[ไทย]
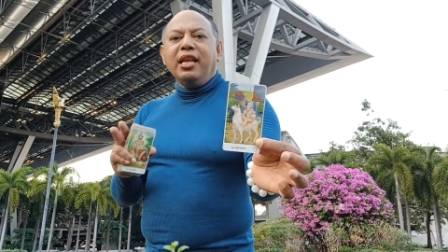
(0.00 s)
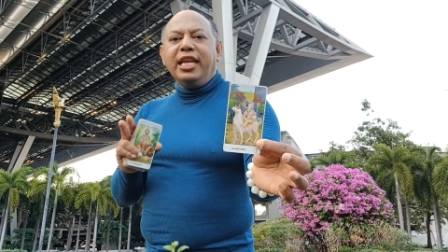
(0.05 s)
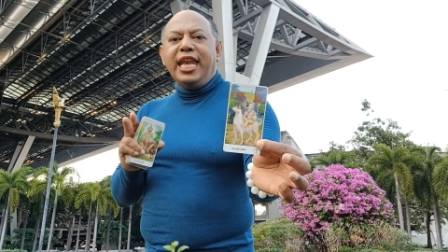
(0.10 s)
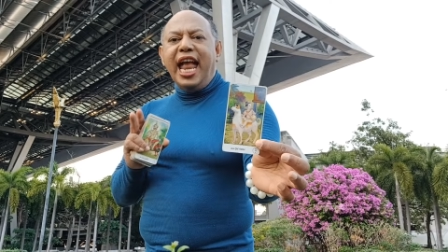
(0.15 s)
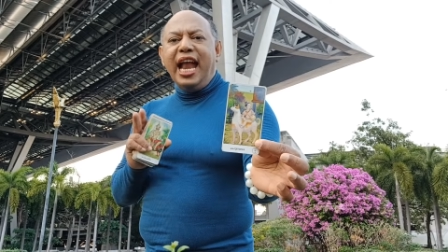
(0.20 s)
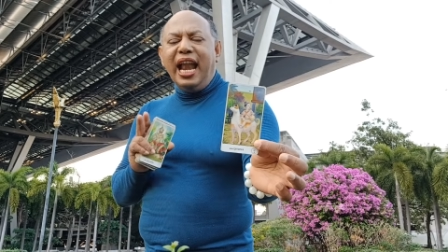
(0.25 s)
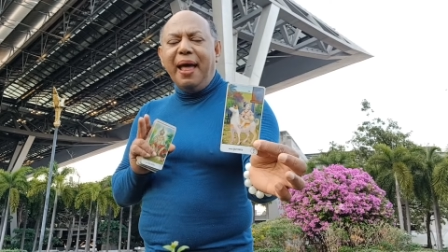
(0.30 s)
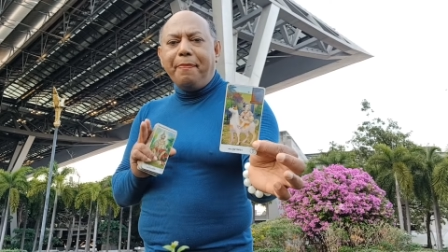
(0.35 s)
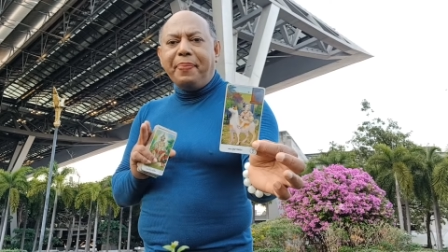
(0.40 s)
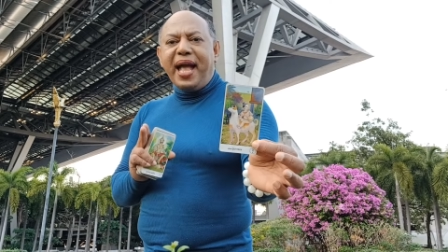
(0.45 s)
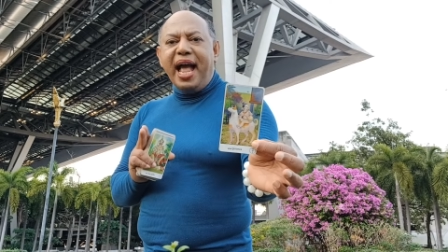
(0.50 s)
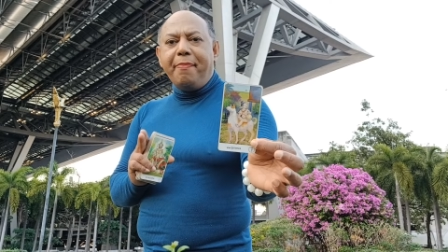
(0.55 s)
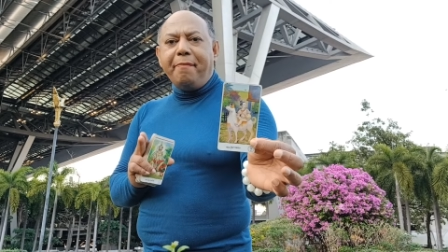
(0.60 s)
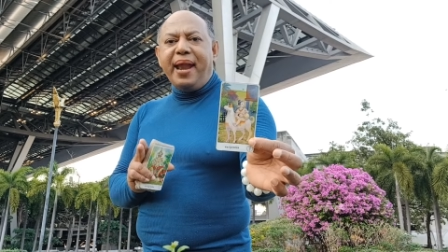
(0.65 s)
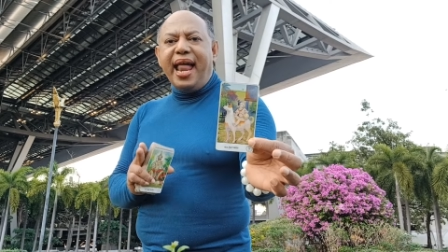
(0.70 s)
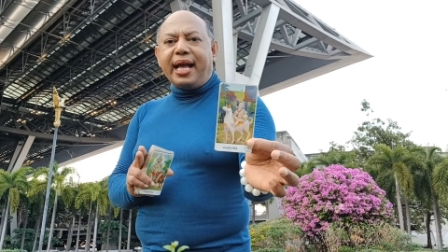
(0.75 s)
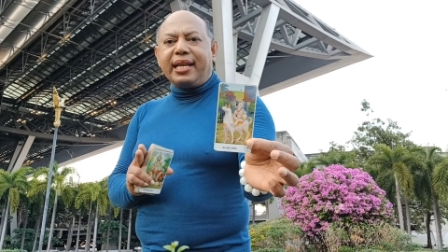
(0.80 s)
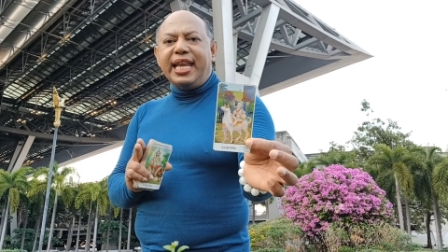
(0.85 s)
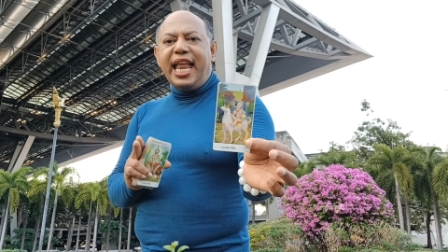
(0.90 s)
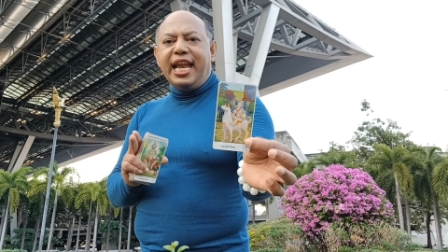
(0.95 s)
ได้รับการผ
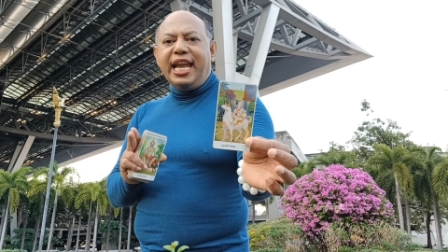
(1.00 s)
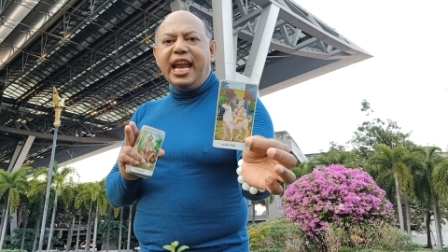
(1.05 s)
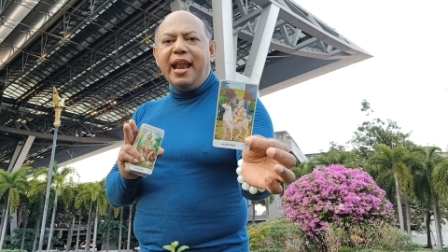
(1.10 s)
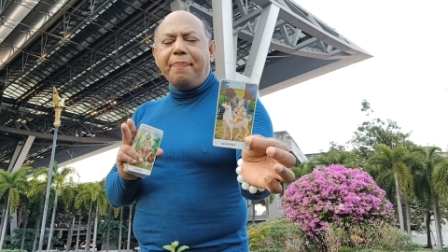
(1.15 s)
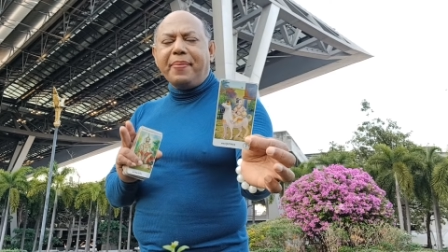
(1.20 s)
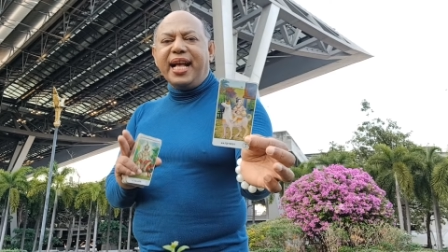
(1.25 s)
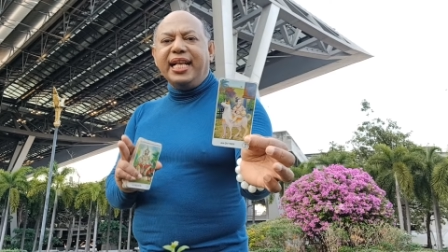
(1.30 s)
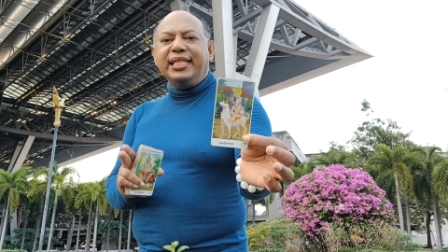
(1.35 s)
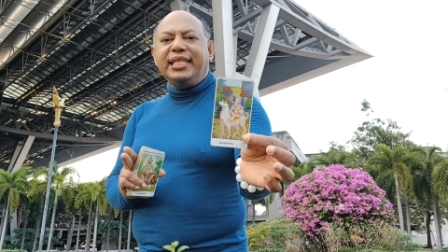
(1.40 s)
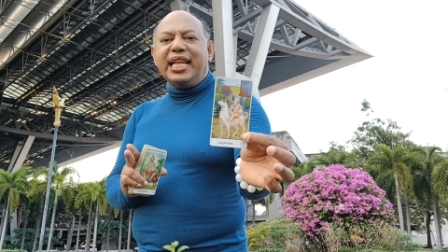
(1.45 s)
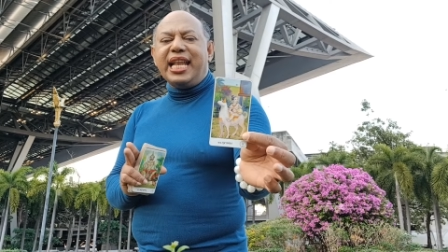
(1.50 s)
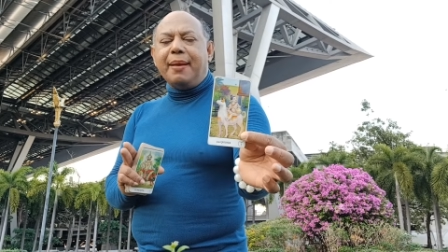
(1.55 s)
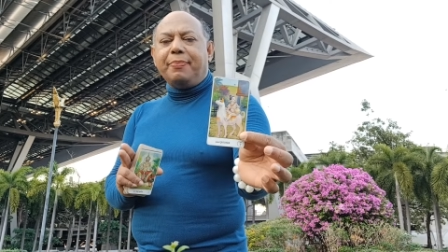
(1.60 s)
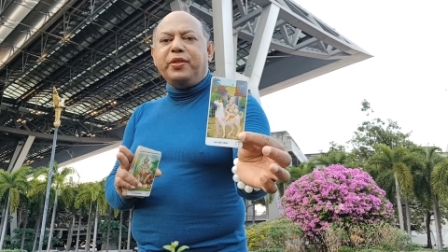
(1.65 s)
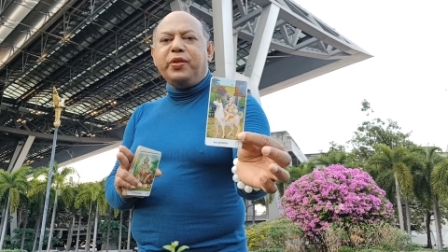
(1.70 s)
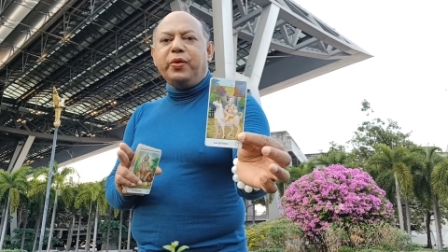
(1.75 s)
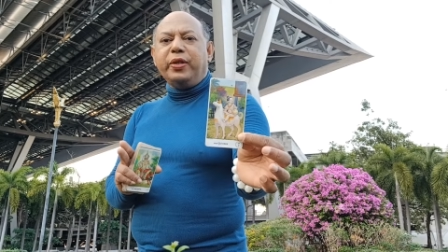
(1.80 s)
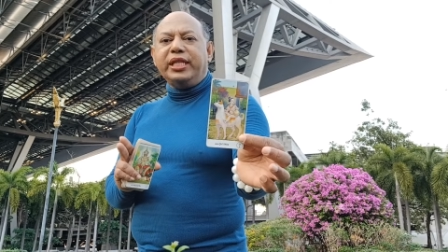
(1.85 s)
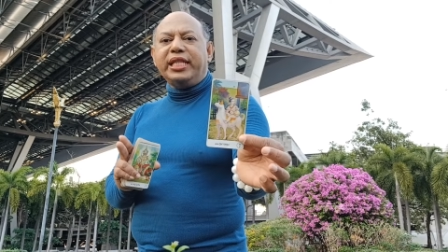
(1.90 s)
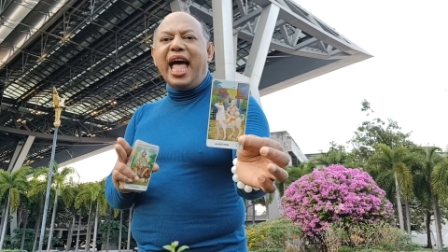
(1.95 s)
ลักดันได้รับการสนับส
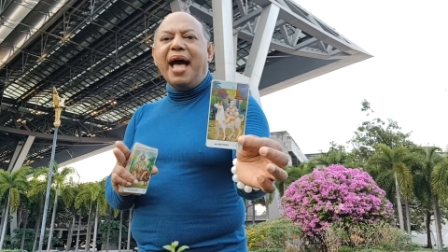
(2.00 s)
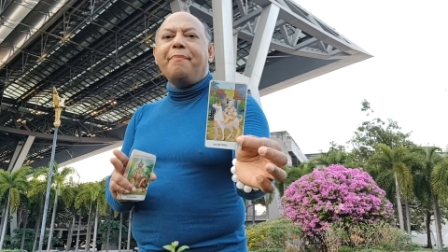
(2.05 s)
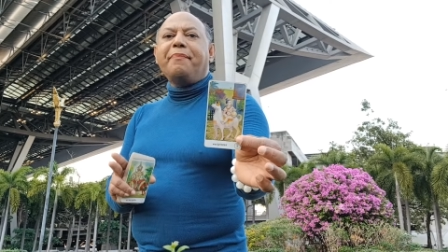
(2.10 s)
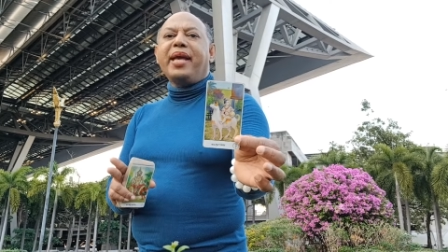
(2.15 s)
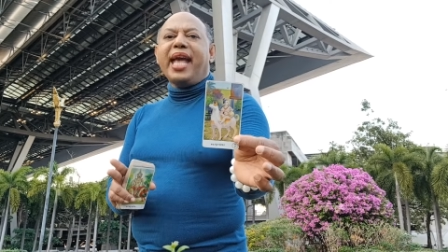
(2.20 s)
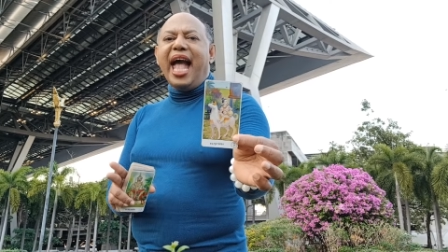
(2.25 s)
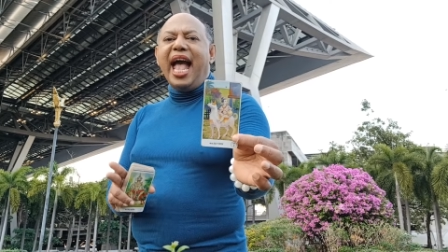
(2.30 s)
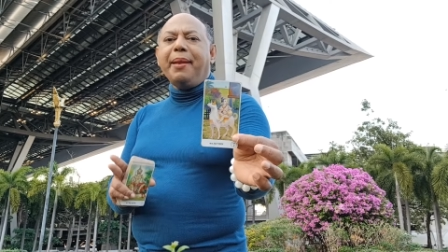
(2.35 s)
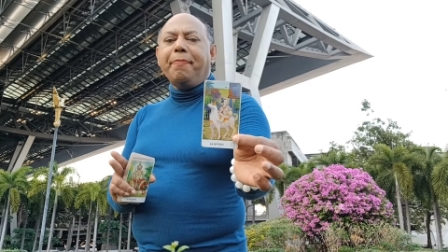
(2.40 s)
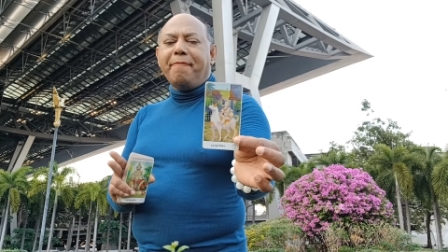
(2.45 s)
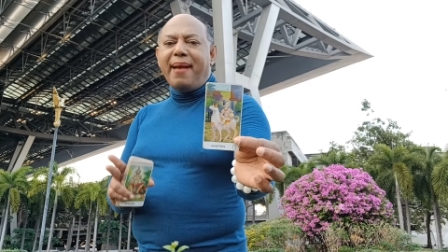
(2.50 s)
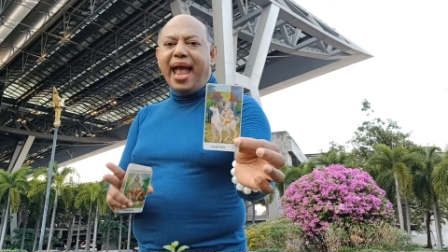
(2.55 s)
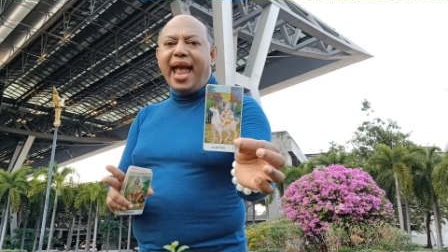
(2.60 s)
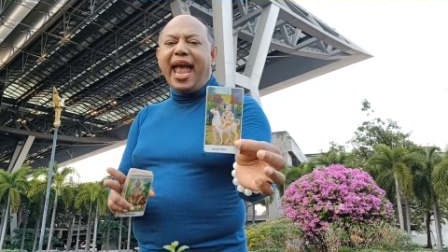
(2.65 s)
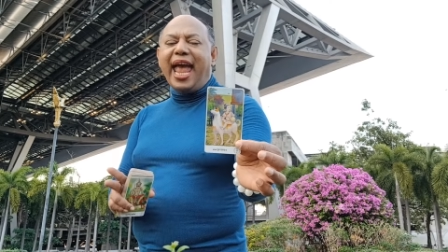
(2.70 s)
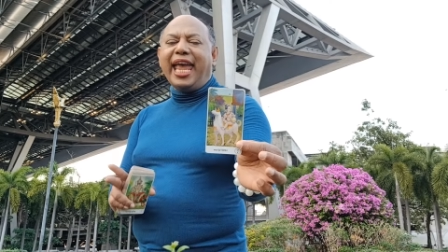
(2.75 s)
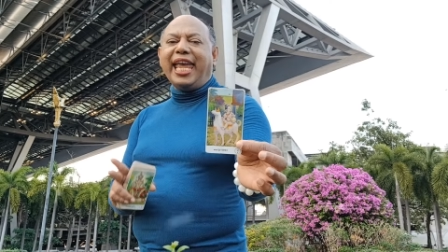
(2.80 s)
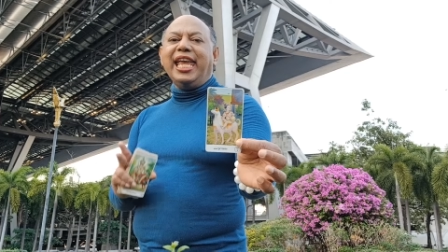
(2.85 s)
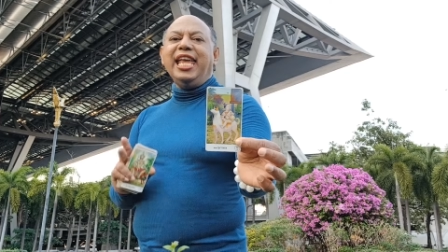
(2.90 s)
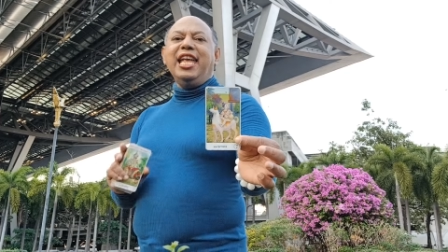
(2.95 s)
นุนตามคาดหมาย